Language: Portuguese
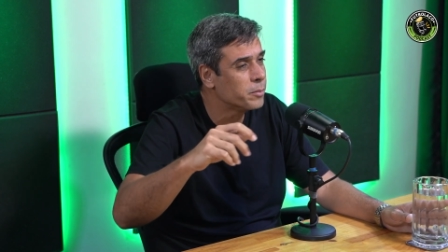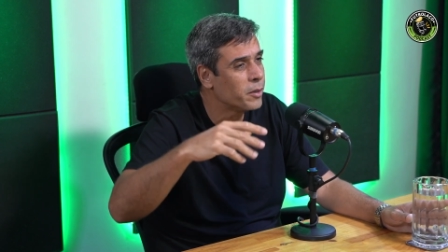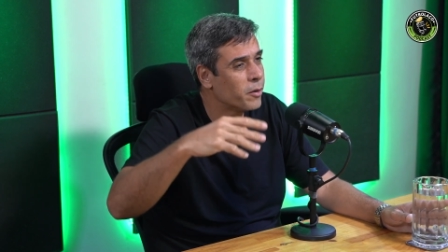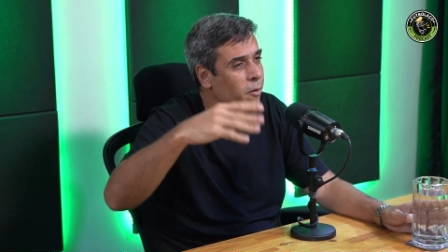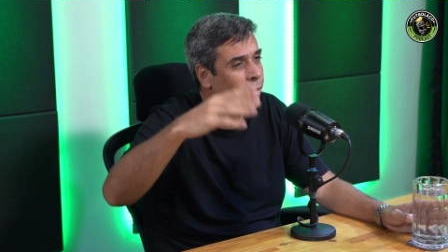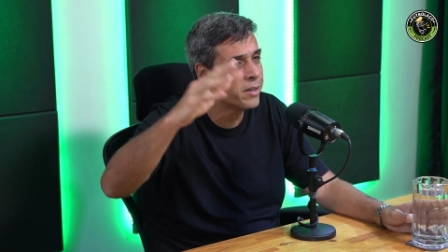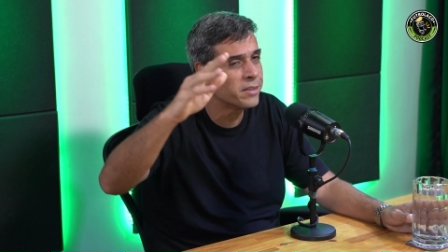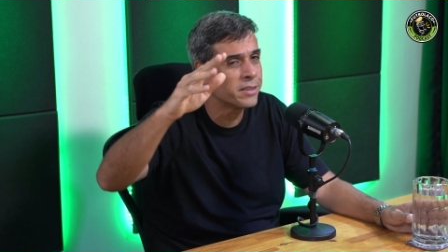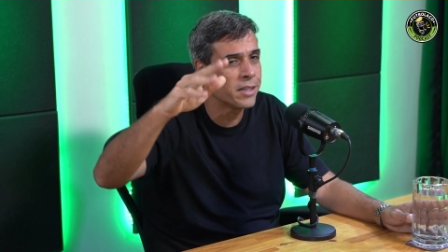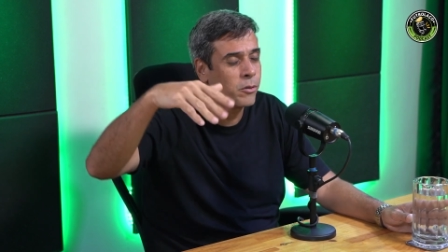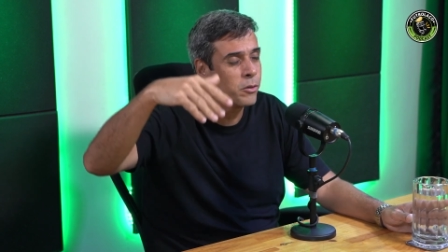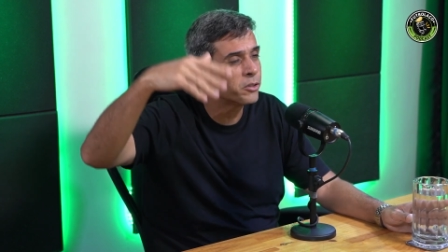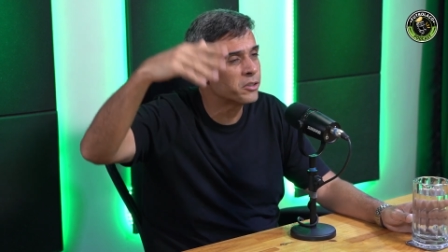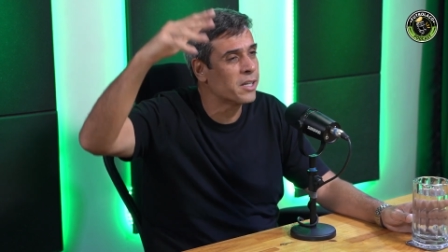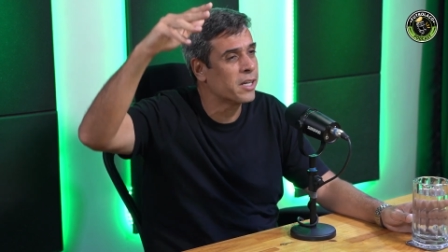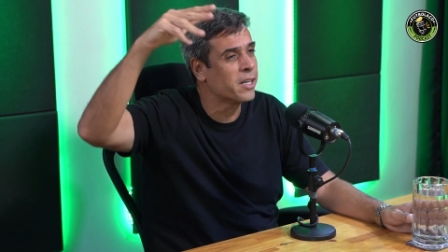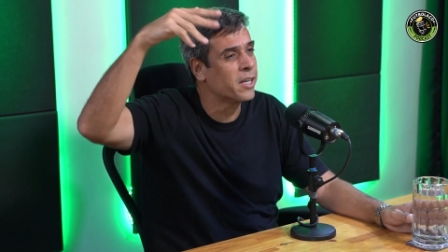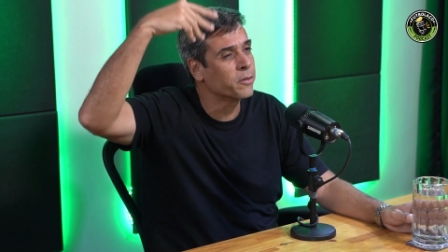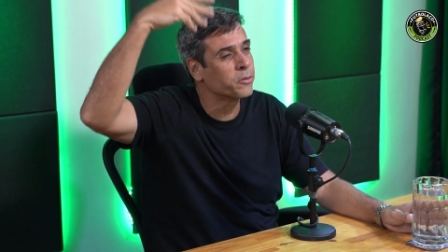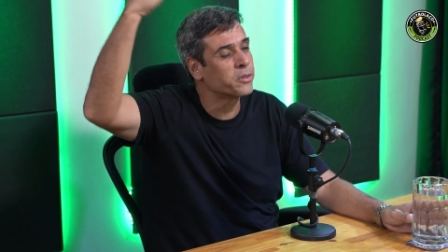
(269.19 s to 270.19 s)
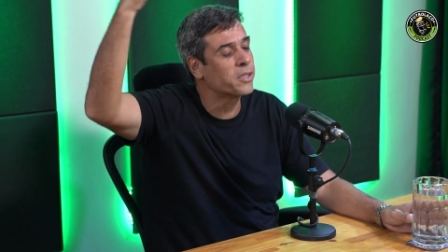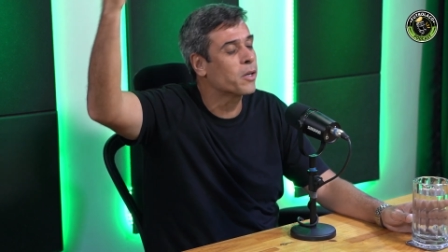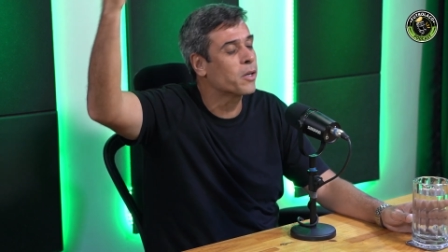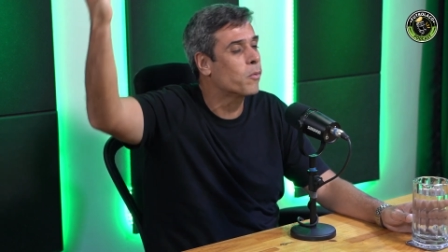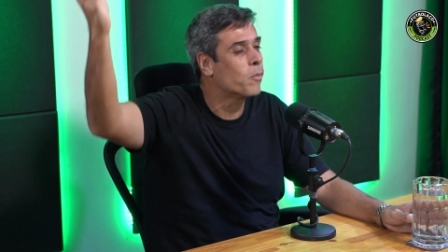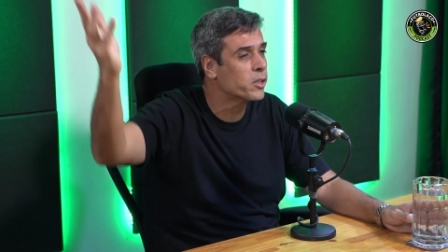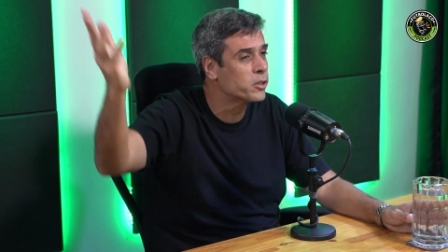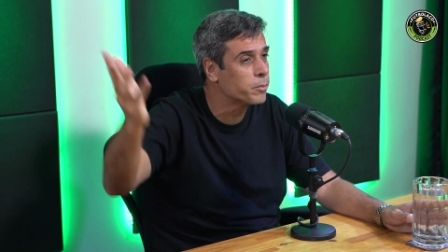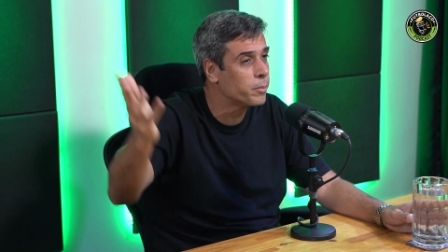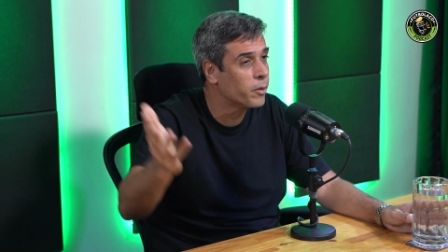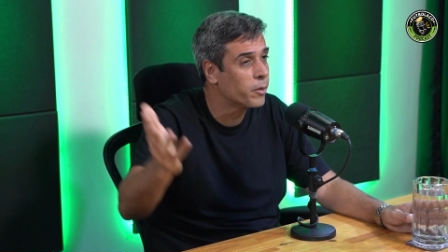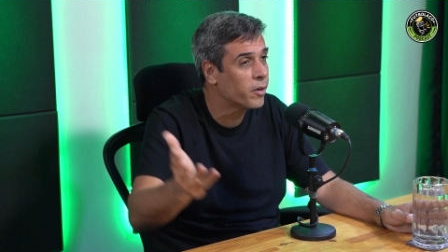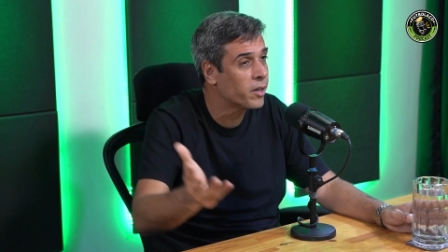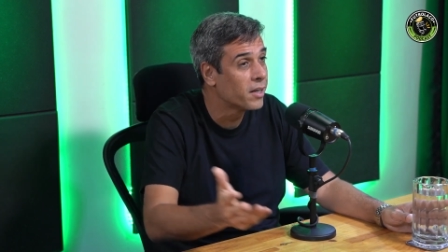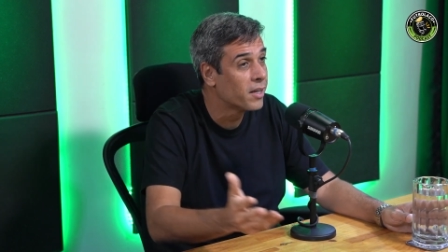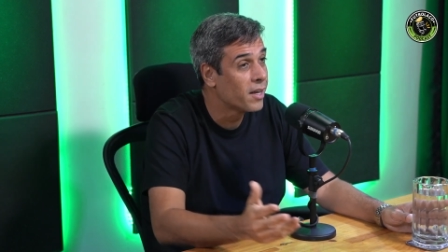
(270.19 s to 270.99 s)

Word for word: milhões, aí hoje daria não sei quantos milhões.